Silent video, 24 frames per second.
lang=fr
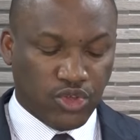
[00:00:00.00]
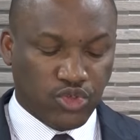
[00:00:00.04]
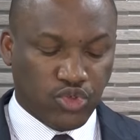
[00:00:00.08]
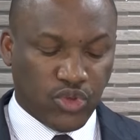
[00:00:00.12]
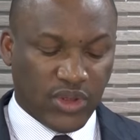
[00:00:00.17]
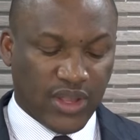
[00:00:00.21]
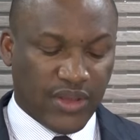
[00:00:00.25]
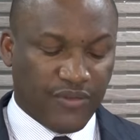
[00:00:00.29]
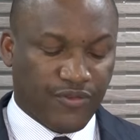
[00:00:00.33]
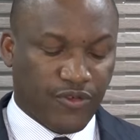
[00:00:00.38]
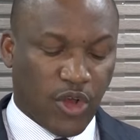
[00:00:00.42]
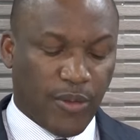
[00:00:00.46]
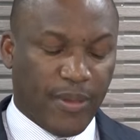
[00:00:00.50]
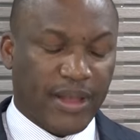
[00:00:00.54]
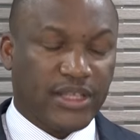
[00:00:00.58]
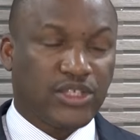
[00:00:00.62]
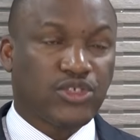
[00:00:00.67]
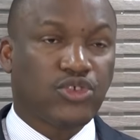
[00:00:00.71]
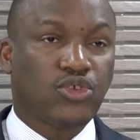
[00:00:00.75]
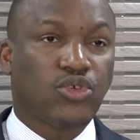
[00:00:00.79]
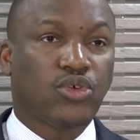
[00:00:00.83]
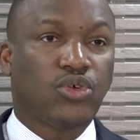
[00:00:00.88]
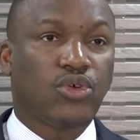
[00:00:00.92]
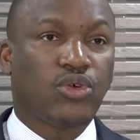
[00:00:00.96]
de
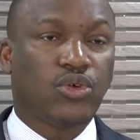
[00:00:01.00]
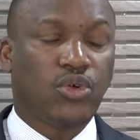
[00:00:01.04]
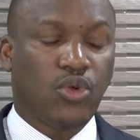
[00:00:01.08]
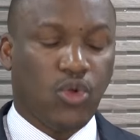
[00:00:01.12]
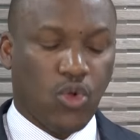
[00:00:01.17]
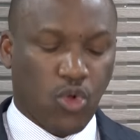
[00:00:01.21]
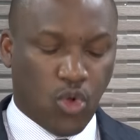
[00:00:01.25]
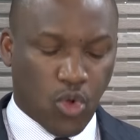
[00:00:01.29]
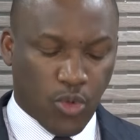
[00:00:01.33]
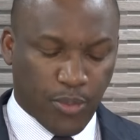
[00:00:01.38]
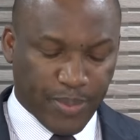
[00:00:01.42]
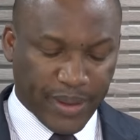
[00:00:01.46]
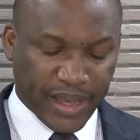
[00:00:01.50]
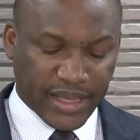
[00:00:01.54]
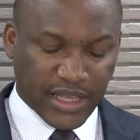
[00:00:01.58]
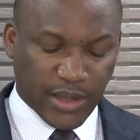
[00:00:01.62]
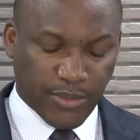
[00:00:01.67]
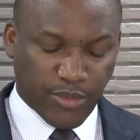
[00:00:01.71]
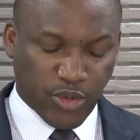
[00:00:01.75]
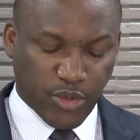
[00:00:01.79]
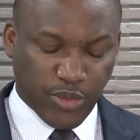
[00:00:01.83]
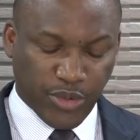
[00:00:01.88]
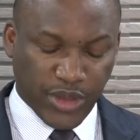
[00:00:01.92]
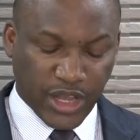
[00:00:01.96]
l'information auprès
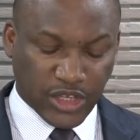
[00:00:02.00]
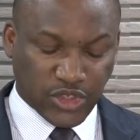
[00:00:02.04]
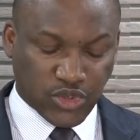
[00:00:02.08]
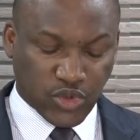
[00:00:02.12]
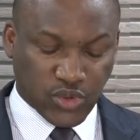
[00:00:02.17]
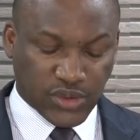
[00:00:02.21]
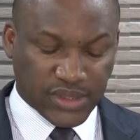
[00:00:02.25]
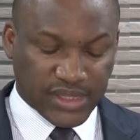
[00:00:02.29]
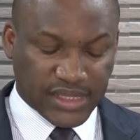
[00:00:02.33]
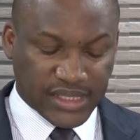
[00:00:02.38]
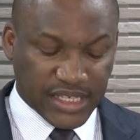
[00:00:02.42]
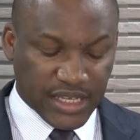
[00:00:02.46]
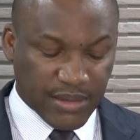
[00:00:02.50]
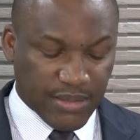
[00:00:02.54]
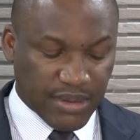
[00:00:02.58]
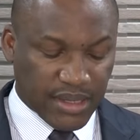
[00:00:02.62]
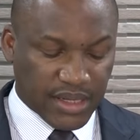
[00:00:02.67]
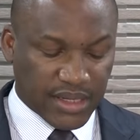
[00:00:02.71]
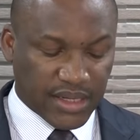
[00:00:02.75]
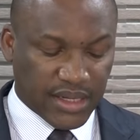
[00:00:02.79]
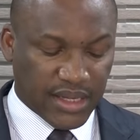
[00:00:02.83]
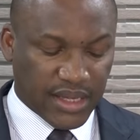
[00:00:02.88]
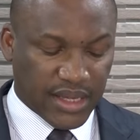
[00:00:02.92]
des populations cibles